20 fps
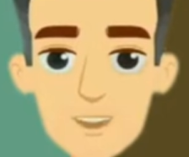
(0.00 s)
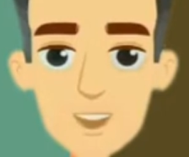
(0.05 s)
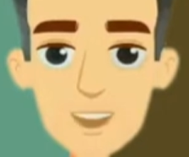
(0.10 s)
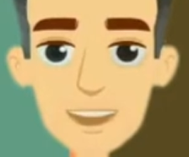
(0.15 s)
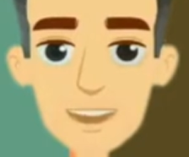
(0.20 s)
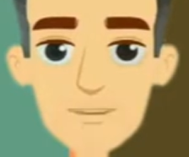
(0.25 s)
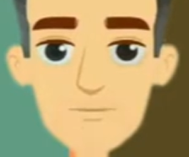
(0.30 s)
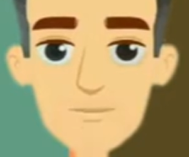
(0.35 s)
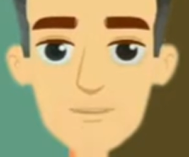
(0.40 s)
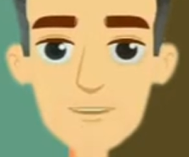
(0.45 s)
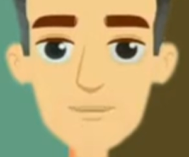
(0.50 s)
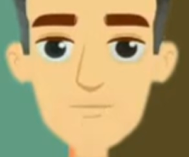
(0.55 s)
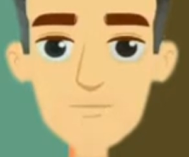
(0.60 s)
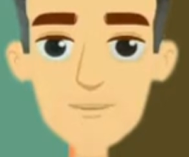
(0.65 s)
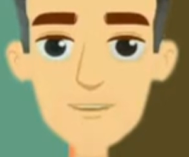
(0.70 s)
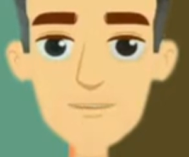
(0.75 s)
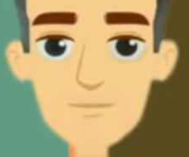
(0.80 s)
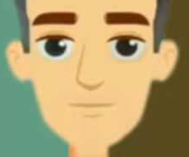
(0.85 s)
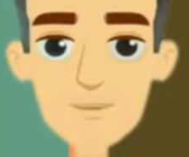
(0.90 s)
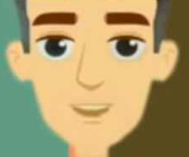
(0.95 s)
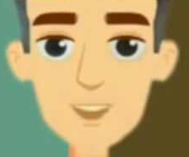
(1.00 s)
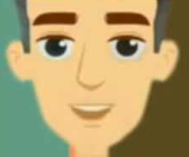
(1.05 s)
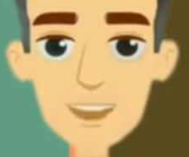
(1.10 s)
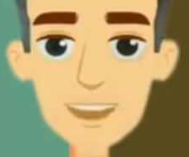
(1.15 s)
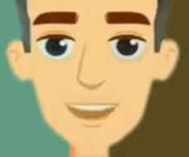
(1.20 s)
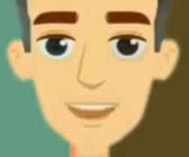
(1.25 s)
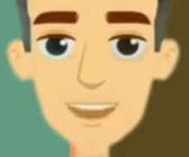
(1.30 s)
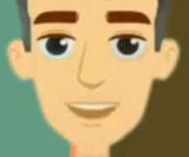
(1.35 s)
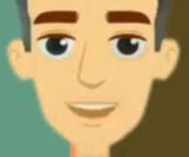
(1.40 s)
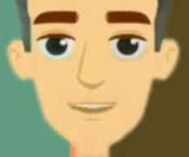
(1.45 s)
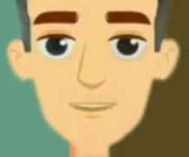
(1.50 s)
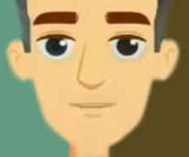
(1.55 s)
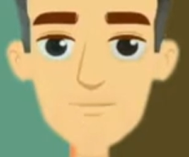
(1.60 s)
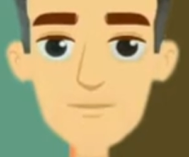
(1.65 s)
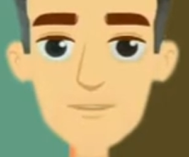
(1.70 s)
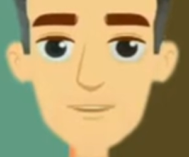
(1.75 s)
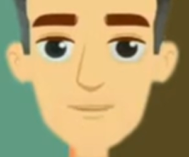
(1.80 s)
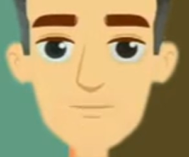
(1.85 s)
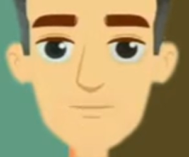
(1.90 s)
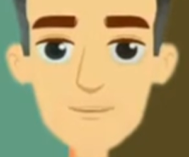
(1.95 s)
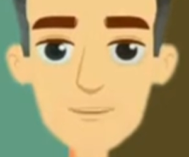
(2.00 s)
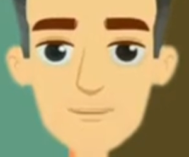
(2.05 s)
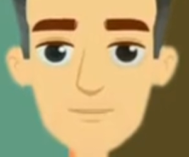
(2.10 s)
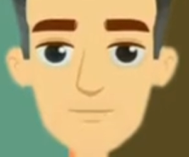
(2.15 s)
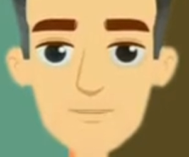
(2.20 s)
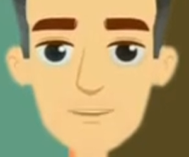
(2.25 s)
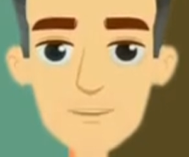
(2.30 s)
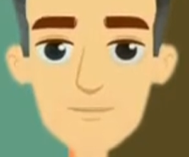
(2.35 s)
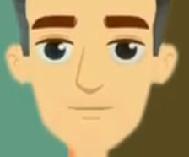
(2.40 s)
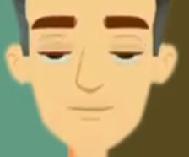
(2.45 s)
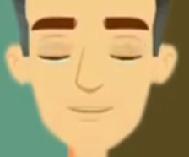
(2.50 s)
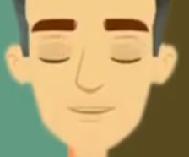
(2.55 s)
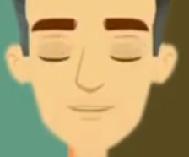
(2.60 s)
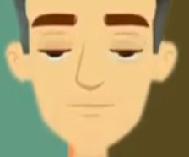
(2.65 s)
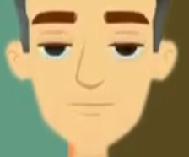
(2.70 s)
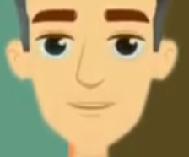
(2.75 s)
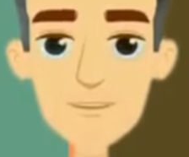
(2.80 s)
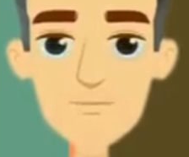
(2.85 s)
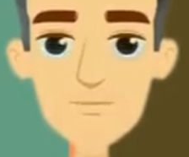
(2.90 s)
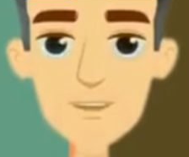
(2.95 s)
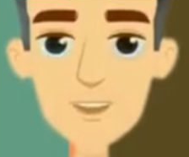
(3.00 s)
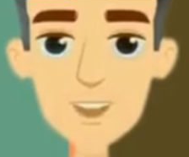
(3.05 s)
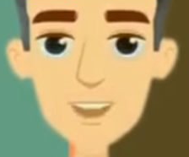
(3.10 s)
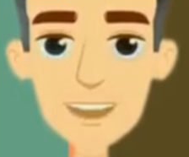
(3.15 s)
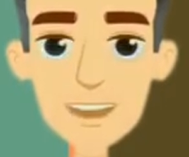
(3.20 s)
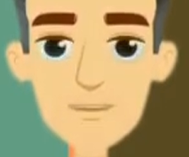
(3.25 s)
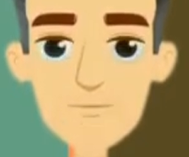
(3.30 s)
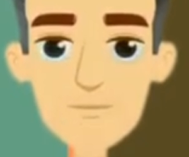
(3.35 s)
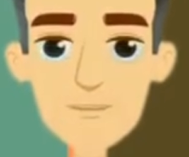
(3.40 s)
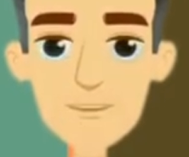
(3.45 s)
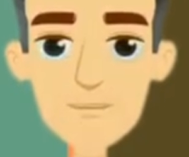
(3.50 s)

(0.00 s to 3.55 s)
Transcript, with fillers: penghapus di atas meja? Coba dedek lihat